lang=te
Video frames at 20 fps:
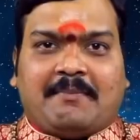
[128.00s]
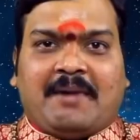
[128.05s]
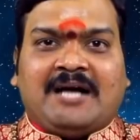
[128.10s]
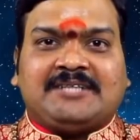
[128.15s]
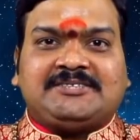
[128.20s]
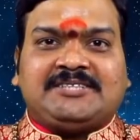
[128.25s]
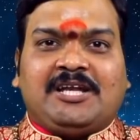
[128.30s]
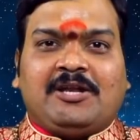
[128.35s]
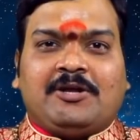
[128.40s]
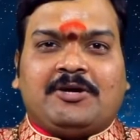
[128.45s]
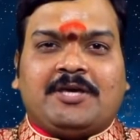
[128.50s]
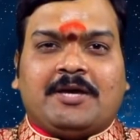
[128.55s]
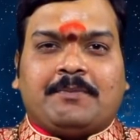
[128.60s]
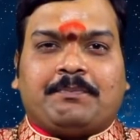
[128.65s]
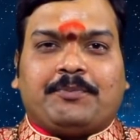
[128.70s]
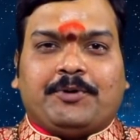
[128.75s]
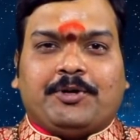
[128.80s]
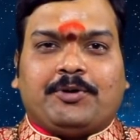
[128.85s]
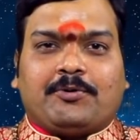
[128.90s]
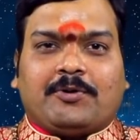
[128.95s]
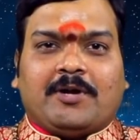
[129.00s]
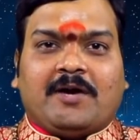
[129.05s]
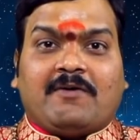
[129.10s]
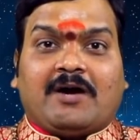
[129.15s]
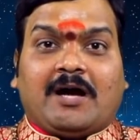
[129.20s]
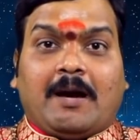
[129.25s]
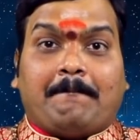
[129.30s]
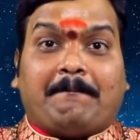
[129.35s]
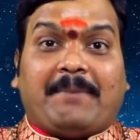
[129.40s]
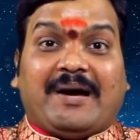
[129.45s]
సమాజంలో ఎప్పుడూ కూడా
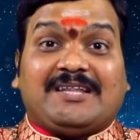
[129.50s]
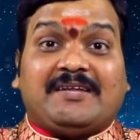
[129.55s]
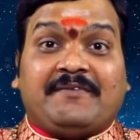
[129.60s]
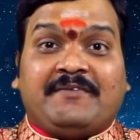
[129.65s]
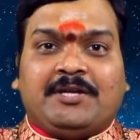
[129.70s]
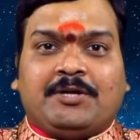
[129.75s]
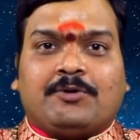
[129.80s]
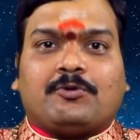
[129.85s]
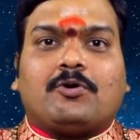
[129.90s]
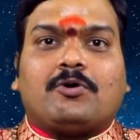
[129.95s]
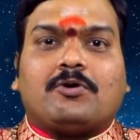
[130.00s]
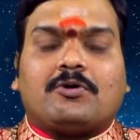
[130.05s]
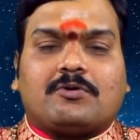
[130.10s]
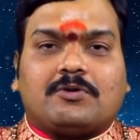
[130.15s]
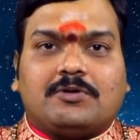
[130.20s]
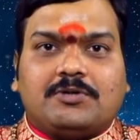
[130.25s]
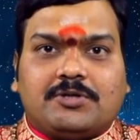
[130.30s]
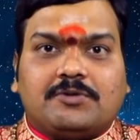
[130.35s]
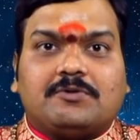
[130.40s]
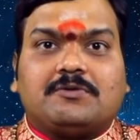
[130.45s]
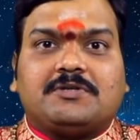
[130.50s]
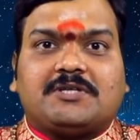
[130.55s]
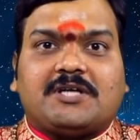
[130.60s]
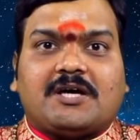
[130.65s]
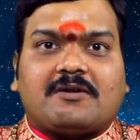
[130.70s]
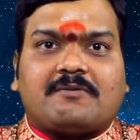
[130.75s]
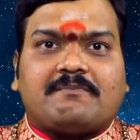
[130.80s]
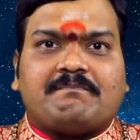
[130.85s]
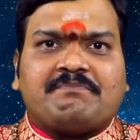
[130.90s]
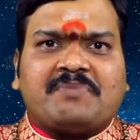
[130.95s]
ఒక పదవిని కోరుకుంటూ
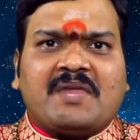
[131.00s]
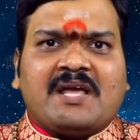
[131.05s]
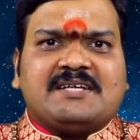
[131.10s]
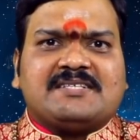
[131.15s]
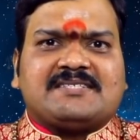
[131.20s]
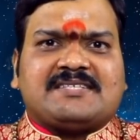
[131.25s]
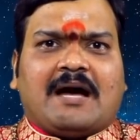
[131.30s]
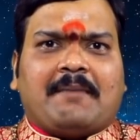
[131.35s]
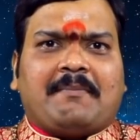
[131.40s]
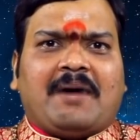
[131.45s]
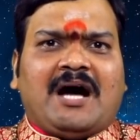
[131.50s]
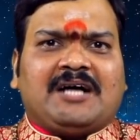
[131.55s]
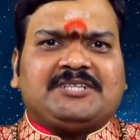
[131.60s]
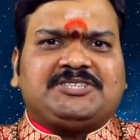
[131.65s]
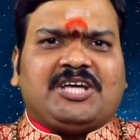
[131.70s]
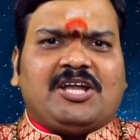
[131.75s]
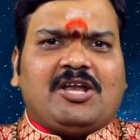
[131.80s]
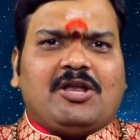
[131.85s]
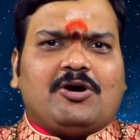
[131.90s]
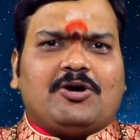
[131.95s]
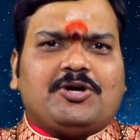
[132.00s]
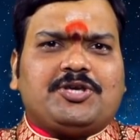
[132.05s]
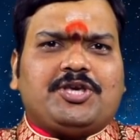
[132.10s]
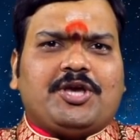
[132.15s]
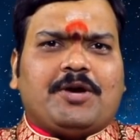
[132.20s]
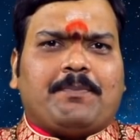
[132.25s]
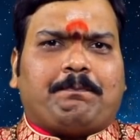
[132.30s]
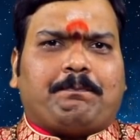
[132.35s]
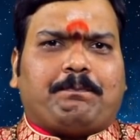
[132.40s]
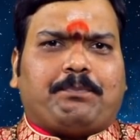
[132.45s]
ఉంటారు సమాజంలో
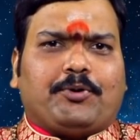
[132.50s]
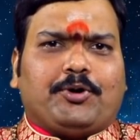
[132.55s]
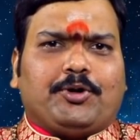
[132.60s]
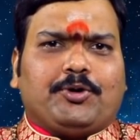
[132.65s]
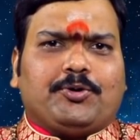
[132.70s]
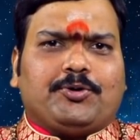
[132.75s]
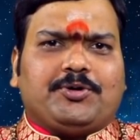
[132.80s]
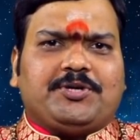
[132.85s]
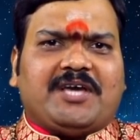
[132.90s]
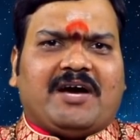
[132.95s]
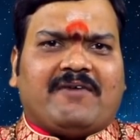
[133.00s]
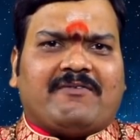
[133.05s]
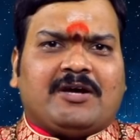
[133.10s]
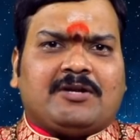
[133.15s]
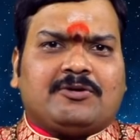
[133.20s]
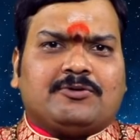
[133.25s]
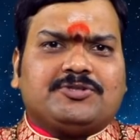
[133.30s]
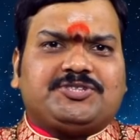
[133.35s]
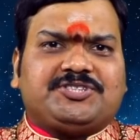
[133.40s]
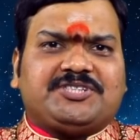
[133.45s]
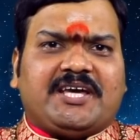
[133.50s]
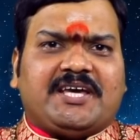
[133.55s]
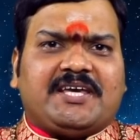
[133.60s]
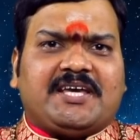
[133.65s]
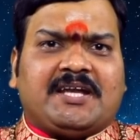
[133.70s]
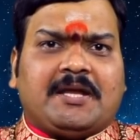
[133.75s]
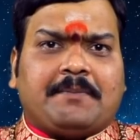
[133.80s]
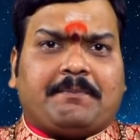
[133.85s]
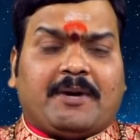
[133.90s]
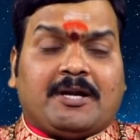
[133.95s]
ఎప్పుడూ ఎవరూ
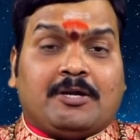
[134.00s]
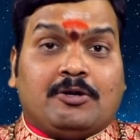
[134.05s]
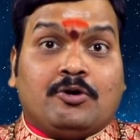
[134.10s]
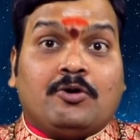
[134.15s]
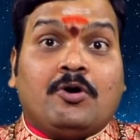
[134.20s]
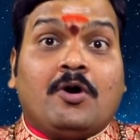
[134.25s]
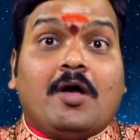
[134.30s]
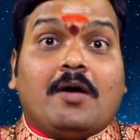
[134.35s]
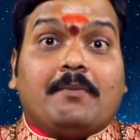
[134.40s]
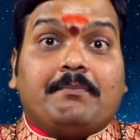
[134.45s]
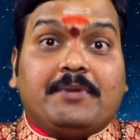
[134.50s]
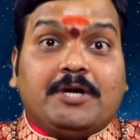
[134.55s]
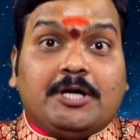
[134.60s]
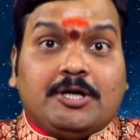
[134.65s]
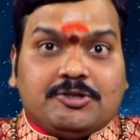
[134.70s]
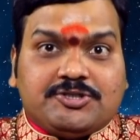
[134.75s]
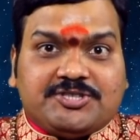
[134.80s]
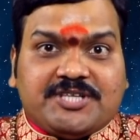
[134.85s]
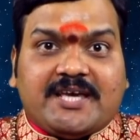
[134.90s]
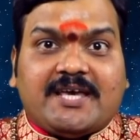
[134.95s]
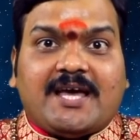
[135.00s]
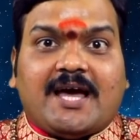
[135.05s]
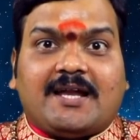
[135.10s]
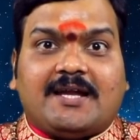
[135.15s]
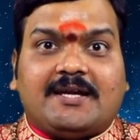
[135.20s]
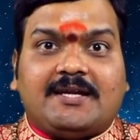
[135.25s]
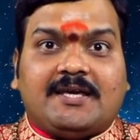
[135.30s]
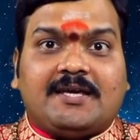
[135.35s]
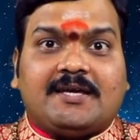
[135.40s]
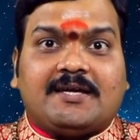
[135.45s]
చేయని పనులు మీరు
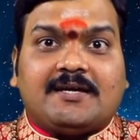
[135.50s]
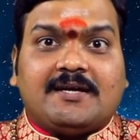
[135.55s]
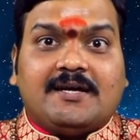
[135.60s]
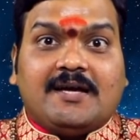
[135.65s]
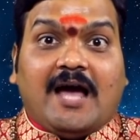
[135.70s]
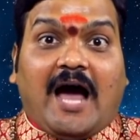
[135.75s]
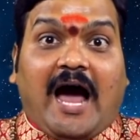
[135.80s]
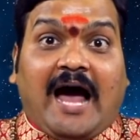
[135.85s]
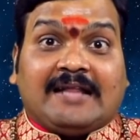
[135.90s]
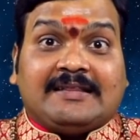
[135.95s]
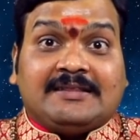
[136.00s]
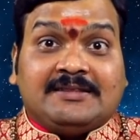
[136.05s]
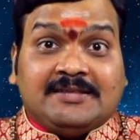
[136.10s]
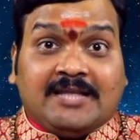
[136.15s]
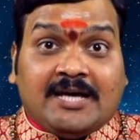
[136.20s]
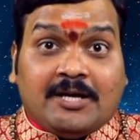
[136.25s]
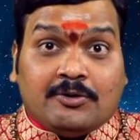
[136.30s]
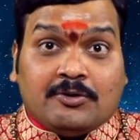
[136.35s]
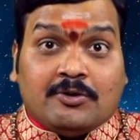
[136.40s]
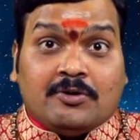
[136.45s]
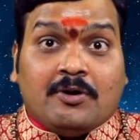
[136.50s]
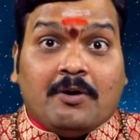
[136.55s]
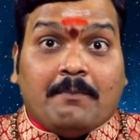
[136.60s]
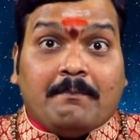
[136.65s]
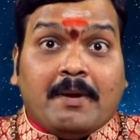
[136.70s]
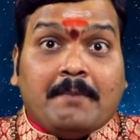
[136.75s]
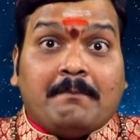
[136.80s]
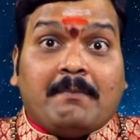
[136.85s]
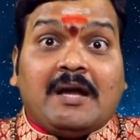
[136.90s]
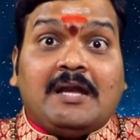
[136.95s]
చేయాలని అందరూ
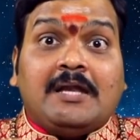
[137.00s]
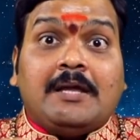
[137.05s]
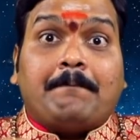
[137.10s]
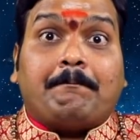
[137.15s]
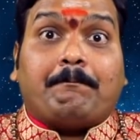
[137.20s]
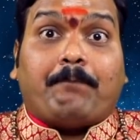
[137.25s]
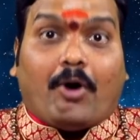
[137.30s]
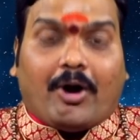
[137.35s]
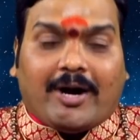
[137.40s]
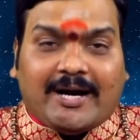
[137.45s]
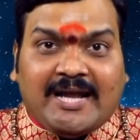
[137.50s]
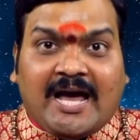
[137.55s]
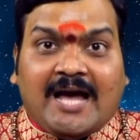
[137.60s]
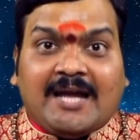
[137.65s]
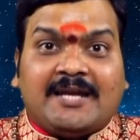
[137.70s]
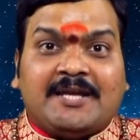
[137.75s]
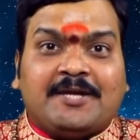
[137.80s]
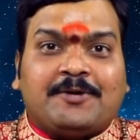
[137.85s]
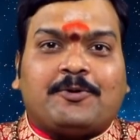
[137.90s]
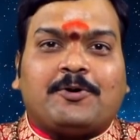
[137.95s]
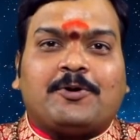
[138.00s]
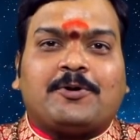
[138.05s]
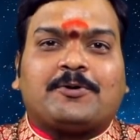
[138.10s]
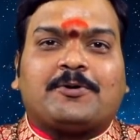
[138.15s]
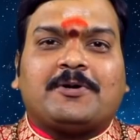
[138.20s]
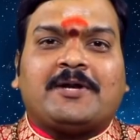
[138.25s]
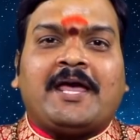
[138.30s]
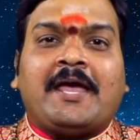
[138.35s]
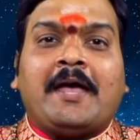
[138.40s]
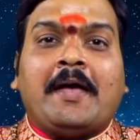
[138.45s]
మిమ్మల్ని పొగడాలని
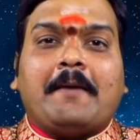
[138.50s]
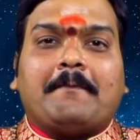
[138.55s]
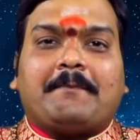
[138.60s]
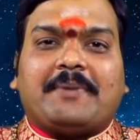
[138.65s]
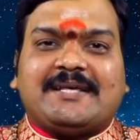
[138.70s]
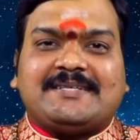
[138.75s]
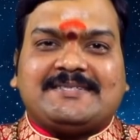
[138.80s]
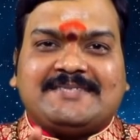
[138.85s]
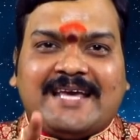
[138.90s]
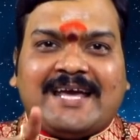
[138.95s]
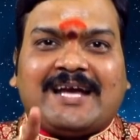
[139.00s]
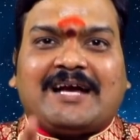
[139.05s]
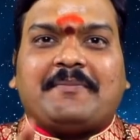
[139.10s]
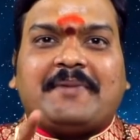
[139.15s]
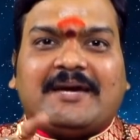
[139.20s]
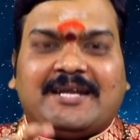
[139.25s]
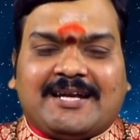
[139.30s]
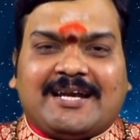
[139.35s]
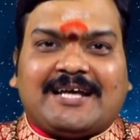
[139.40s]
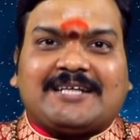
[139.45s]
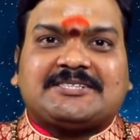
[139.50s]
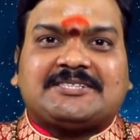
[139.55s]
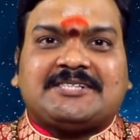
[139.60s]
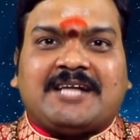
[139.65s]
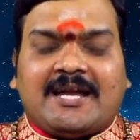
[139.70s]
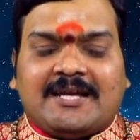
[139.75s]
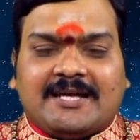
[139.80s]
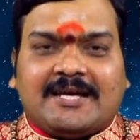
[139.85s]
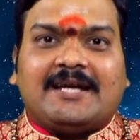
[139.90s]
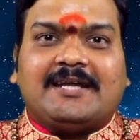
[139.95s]
కోరుకునే ప్రత్యేకమైన
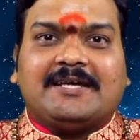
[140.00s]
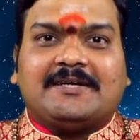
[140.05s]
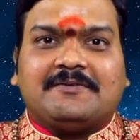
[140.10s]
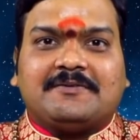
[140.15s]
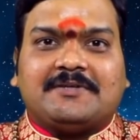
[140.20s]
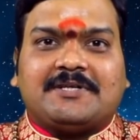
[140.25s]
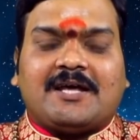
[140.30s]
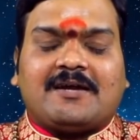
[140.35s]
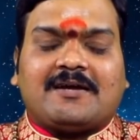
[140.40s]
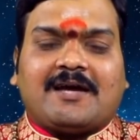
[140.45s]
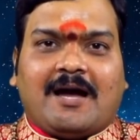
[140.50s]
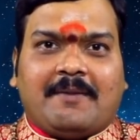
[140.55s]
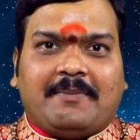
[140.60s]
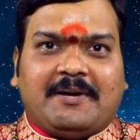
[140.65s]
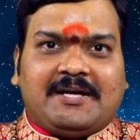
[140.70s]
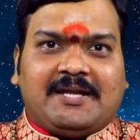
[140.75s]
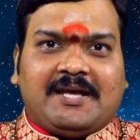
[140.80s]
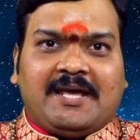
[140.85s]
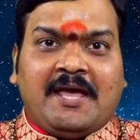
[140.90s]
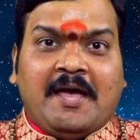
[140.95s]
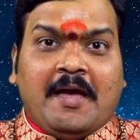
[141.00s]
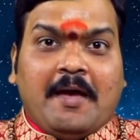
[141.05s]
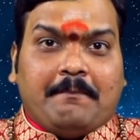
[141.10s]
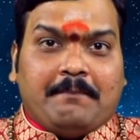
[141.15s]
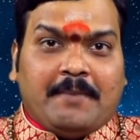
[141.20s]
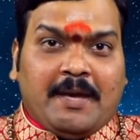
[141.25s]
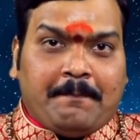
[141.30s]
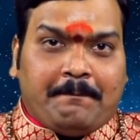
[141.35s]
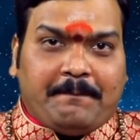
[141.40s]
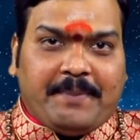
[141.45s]
లక్షణాన్ని కలిగి ఉంటారు కాబట్టి
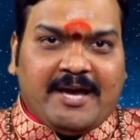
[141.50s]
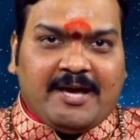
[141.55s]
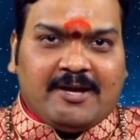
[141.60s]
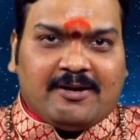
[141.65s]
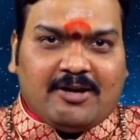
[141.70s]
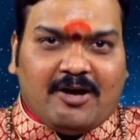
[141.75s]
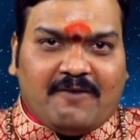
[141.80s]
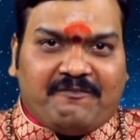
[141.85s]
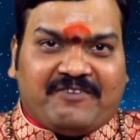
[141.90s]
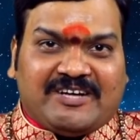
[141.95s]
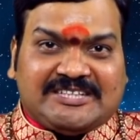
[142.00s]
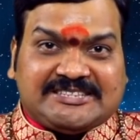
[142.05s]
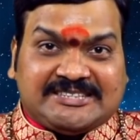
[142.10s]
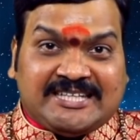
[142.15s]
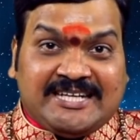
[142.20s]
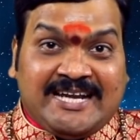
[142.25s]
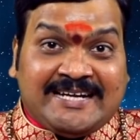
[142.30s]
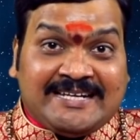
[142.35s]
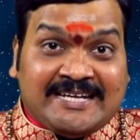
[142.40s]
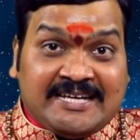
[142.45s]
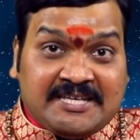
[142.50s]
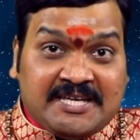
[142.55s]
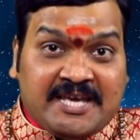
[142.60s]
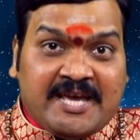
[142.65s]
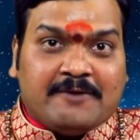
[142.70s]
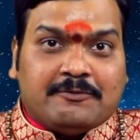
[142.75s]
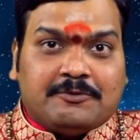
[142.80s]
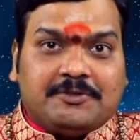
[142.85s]
మీ పేరులో ఫస్ట్ లెటర్ ఏ